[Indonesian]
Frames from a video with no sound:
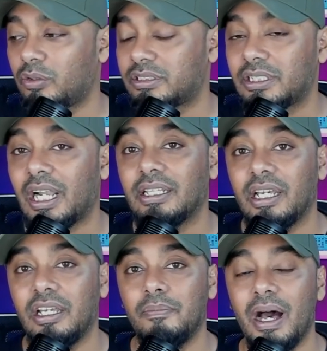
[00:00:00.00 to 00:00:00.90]

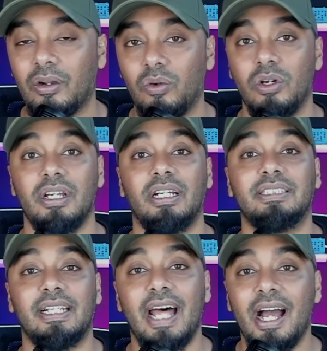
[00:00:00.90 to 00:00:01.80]
strategi baru.
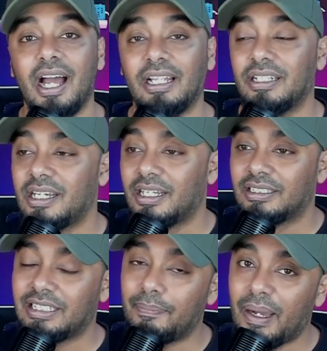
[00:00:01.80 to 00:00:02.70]
Sedangkan
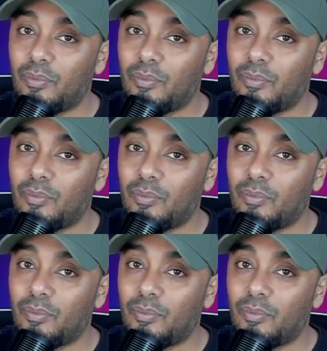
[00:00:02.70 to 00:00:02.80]
sepak